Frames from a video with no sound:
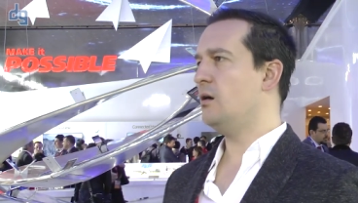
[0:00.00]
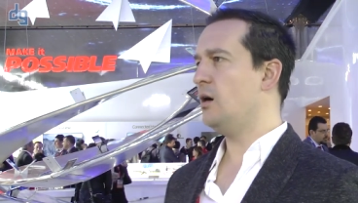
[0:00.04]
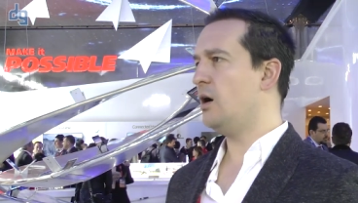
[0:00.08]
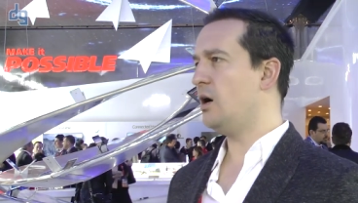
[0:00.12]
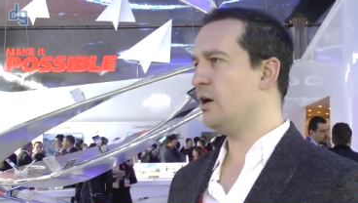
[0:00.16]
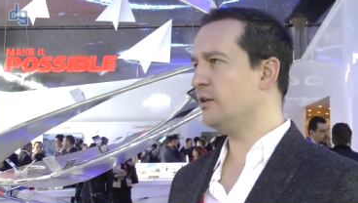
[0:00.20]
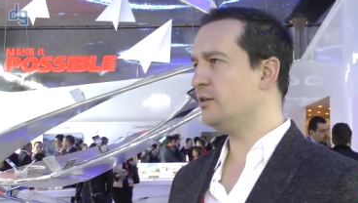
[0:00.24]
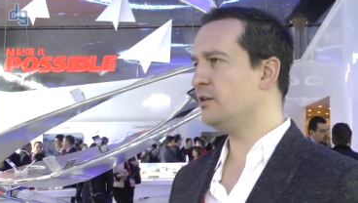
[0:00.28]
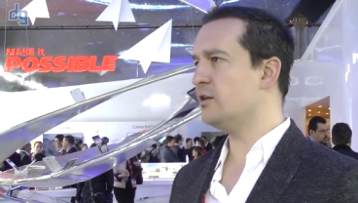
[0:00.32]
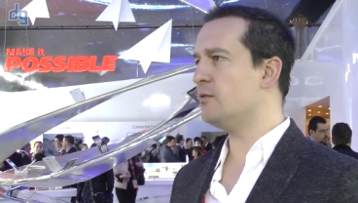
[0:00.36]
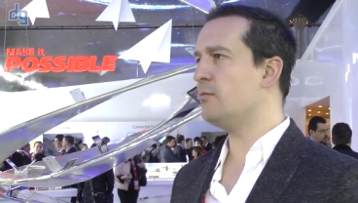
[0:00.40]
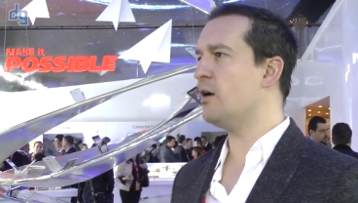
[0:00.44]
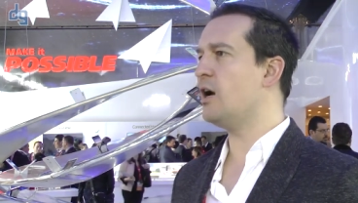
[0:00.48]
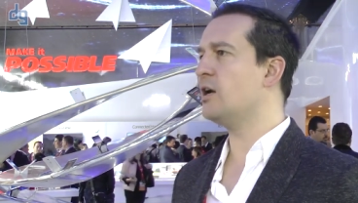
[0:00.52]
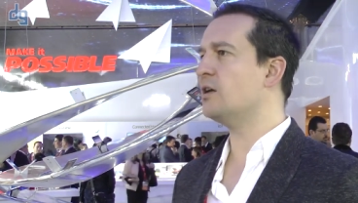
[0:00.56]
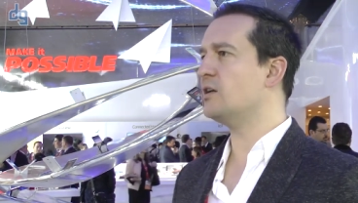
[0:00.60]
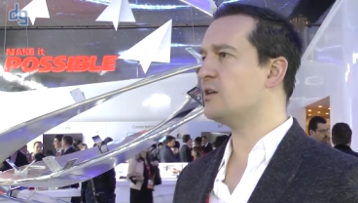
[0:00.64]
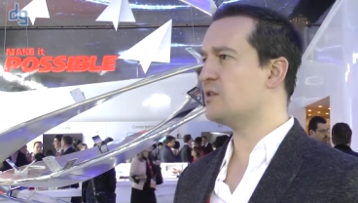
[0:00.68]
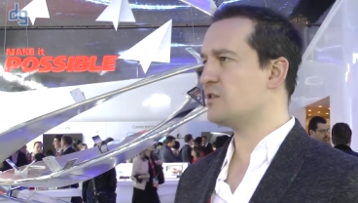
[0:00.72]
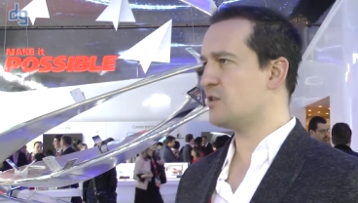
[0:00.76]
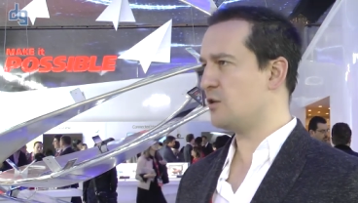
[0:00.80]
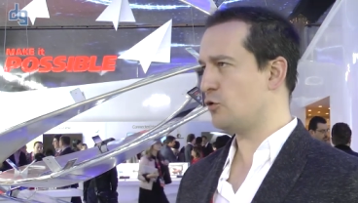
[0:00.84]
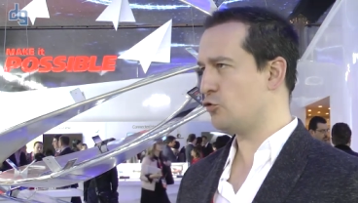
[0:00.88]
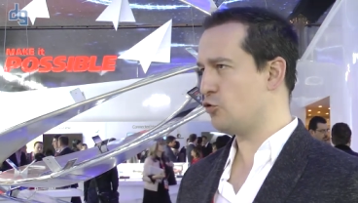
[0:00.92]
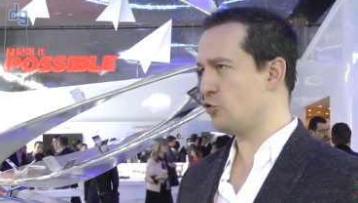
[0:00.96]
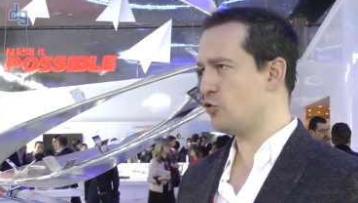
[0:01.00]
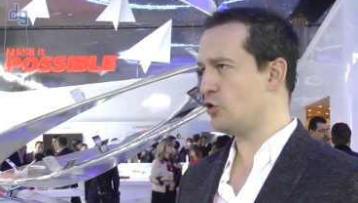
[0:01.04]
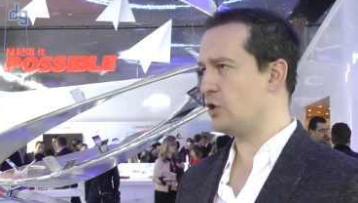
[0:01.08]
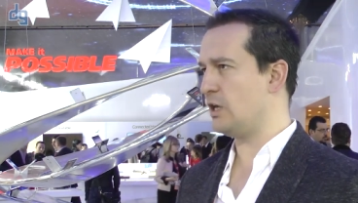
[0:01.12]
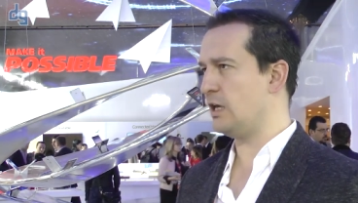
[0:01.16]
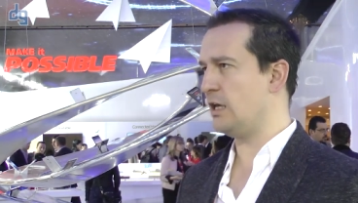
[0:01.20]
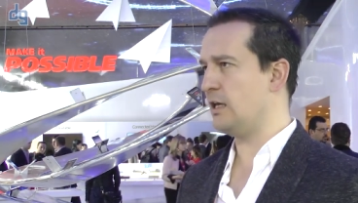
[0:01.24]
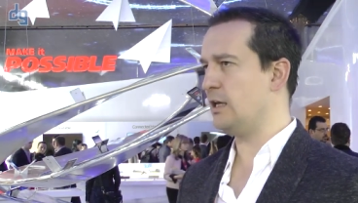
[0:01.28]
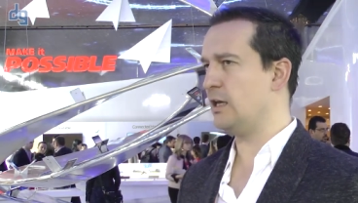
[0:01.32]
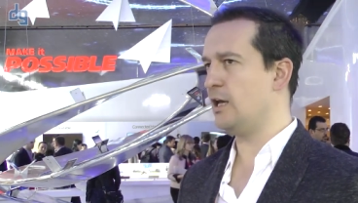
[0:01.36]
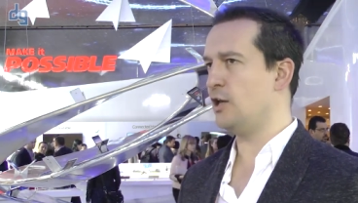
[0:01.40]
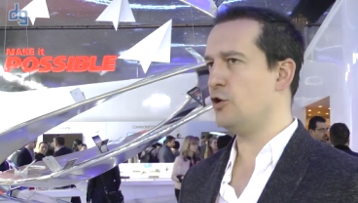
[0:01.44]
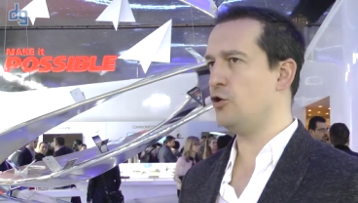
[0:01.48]
Honor markası da
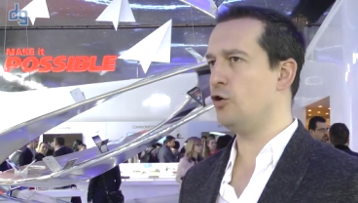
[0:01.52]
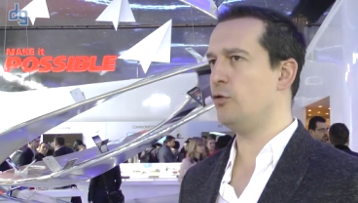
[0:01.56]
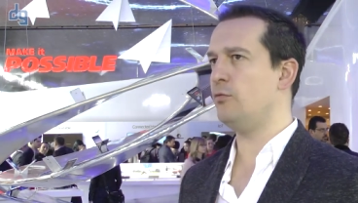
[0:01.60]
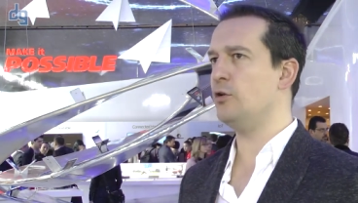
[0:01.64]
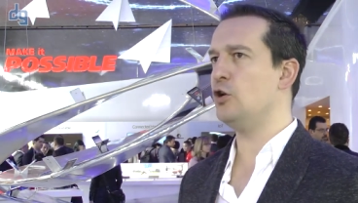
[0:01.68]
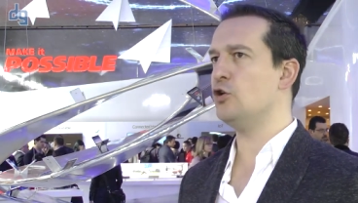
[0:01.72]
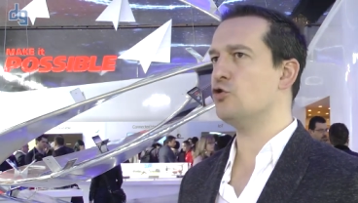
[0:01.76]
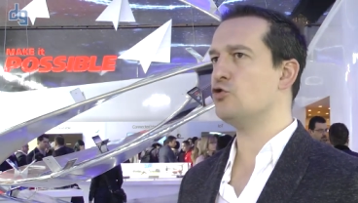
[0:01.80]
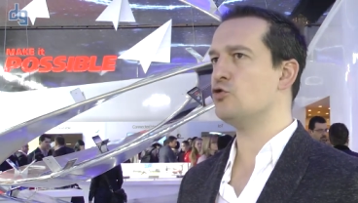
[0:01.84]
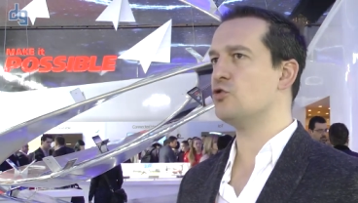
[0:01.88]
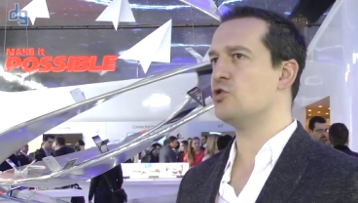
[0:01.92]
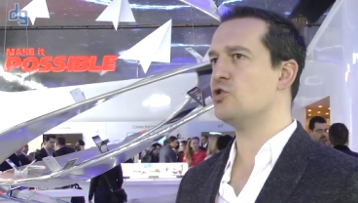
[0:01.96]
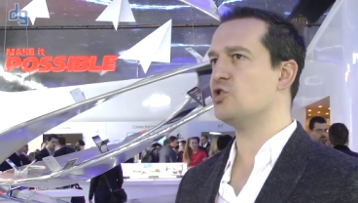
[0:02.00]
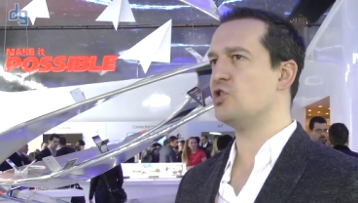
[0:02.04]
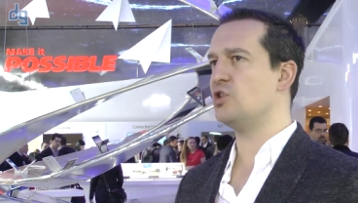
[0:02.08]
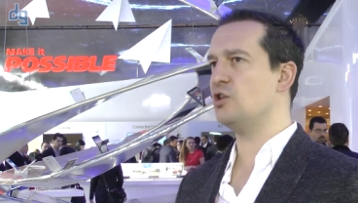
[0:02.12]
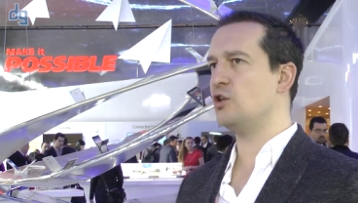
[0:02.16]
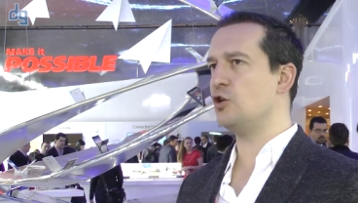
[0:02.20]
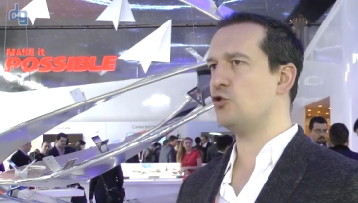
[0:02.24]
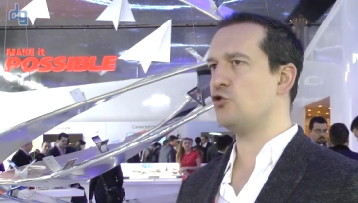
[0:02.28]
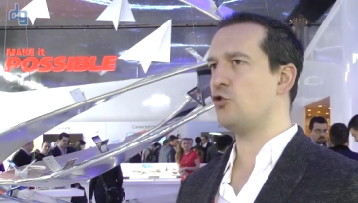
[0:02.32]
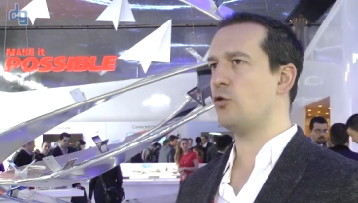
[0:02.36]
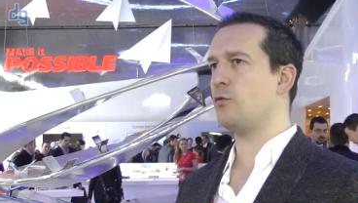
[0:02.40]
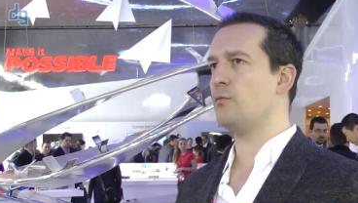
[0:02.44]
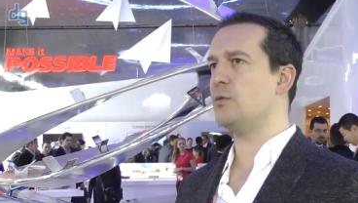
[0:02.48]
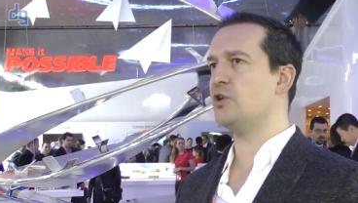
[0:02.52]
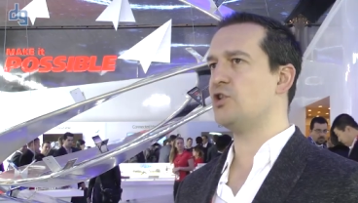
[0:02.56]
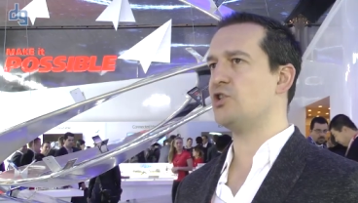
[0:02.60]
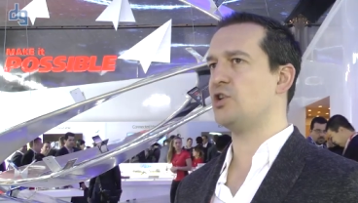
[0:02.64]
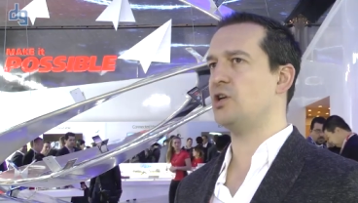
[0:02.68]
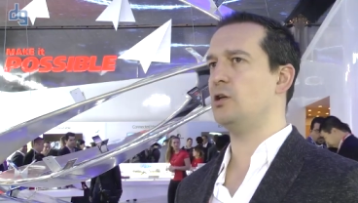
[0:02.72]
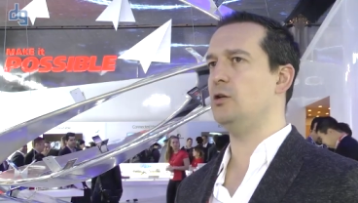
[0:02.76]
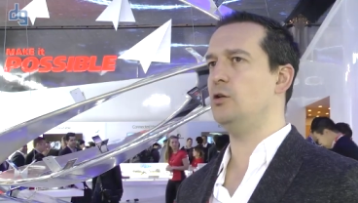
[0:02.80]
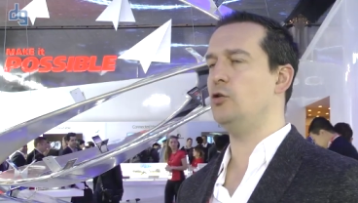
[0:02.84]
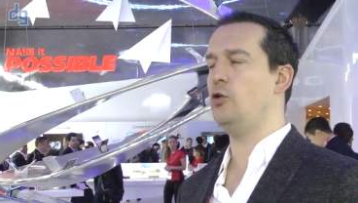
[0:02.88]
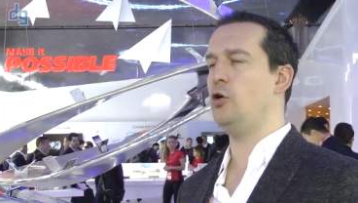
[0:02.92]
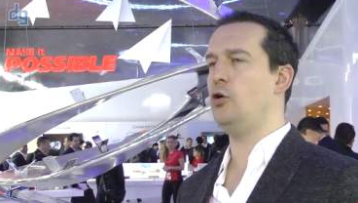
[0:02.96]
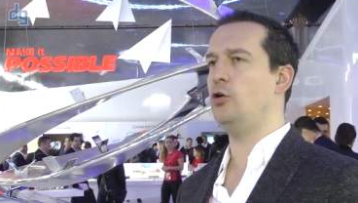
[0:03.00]
Türkiye'ye geliyor. Biliyorsunuz Çin'de çok başarılı